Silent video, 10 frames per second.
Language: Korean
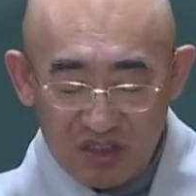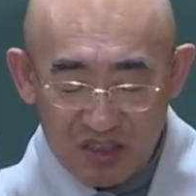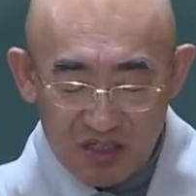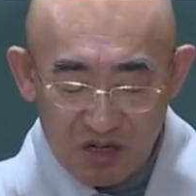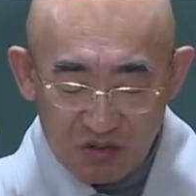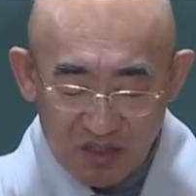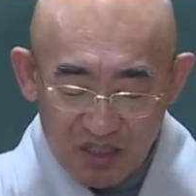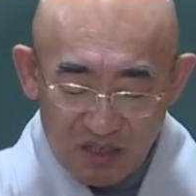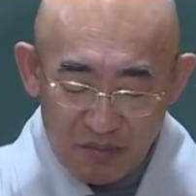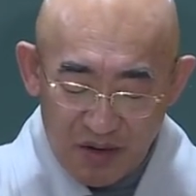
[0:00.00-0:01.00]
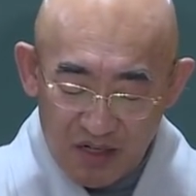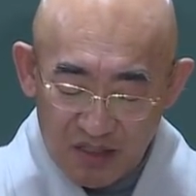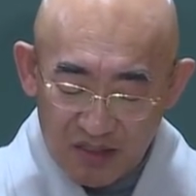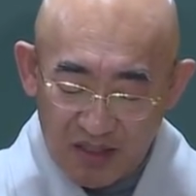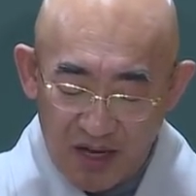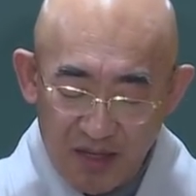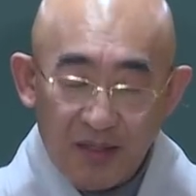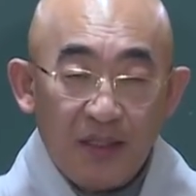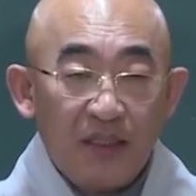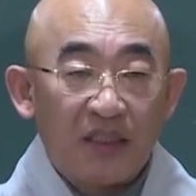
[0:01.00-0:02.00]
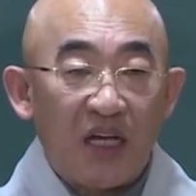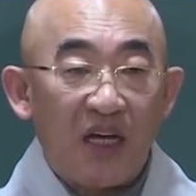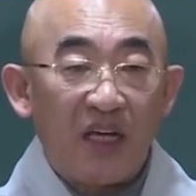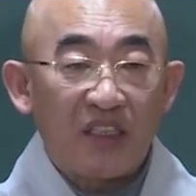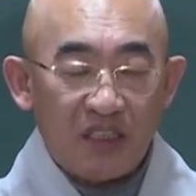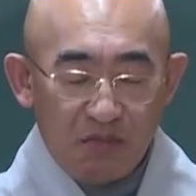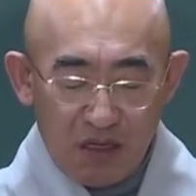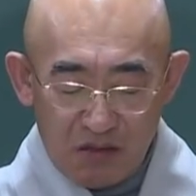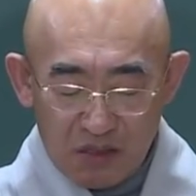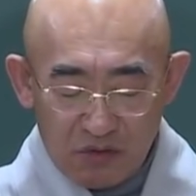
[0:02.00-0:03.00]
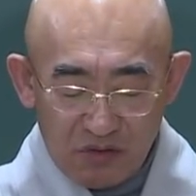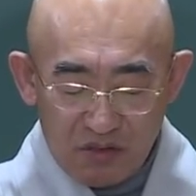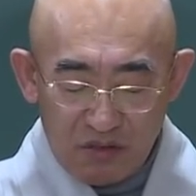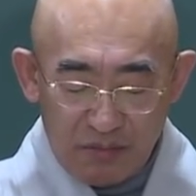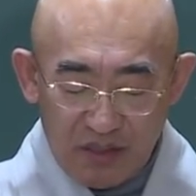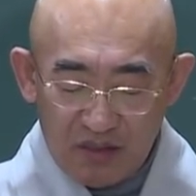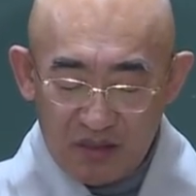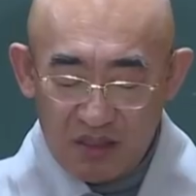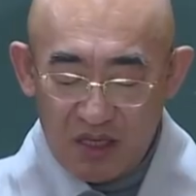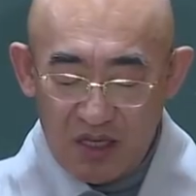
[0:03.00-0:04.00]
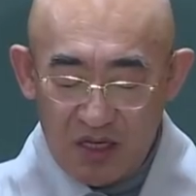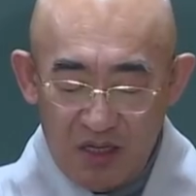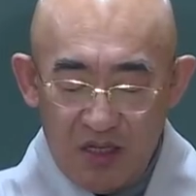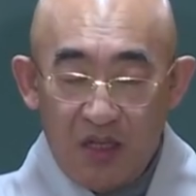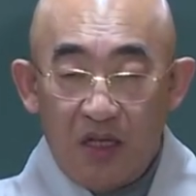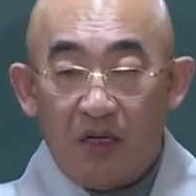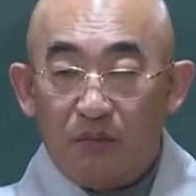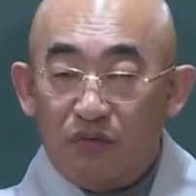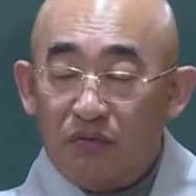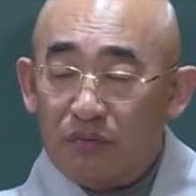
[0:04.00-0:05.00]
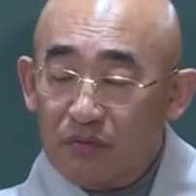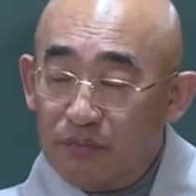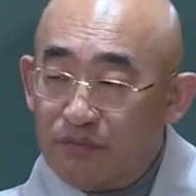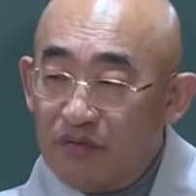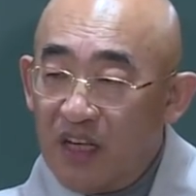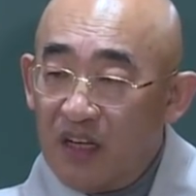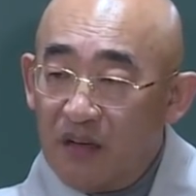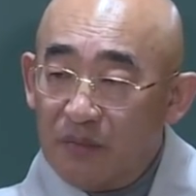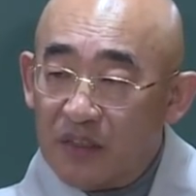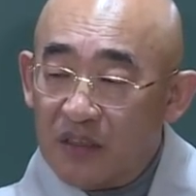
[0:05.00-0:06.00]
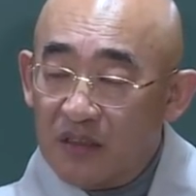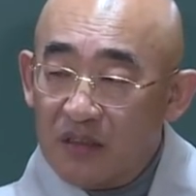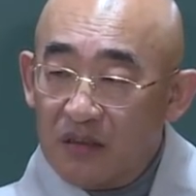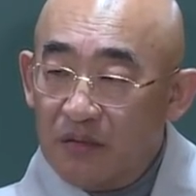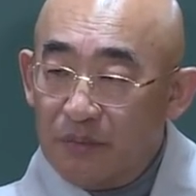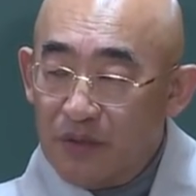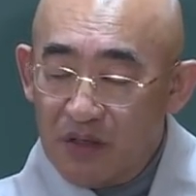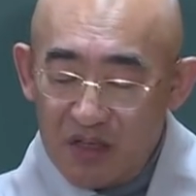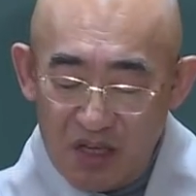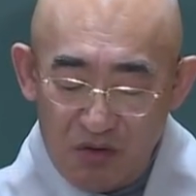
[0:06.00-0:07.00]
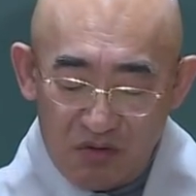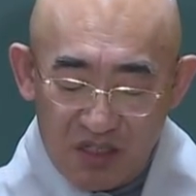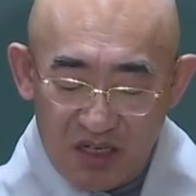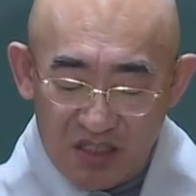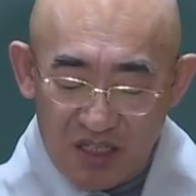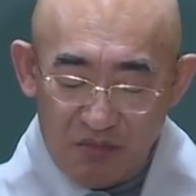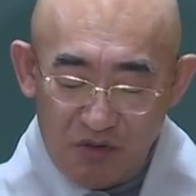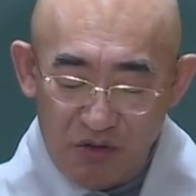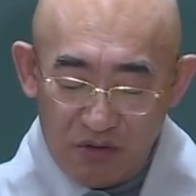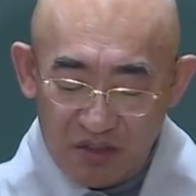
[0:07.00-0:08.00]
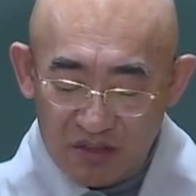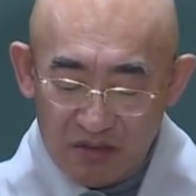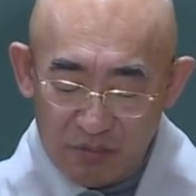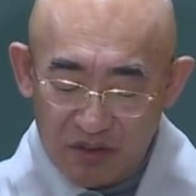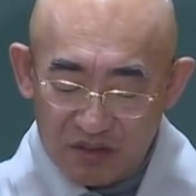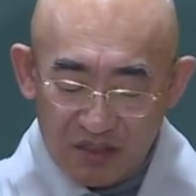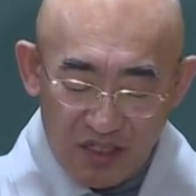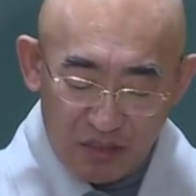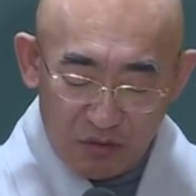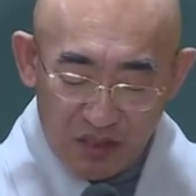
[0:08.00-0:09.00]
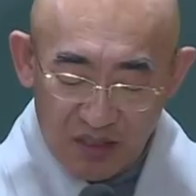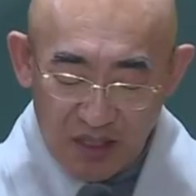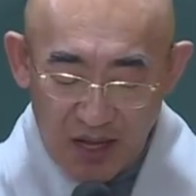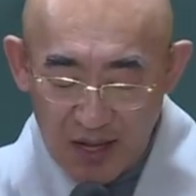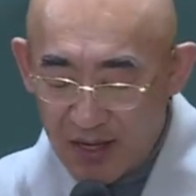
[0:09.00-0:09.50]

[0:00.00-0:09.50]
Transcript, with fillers: 정직하고 사리에 밝다. 상하의 신망과 존경을 받는데 분에 넘치는 명예욕이나 재물욕에선 벗어나야 된다.